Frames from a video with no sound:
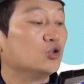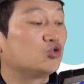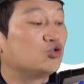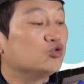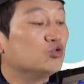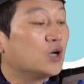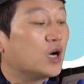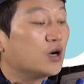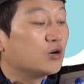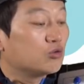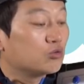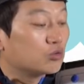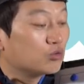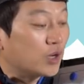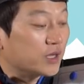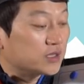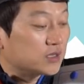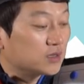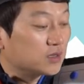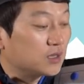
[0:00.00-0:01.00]
중앙으로
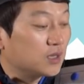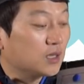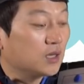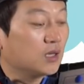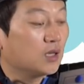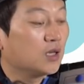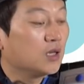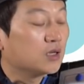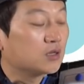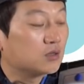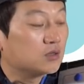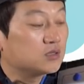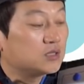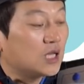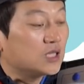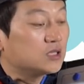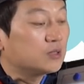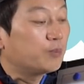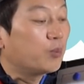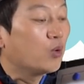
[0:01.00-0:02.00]
왔을 때 그런
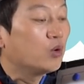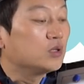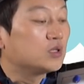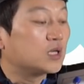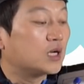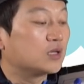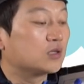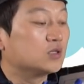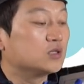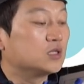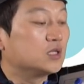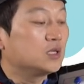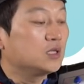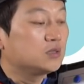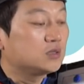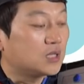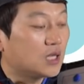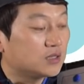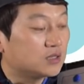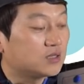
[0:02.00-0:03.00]
스타트 포인트라든지
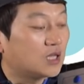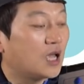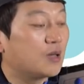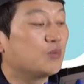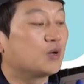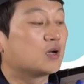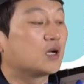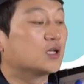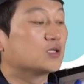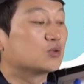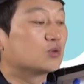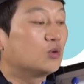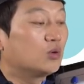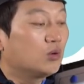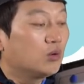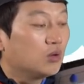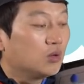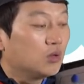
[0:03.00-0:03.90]
스타트 타이밍을 가지고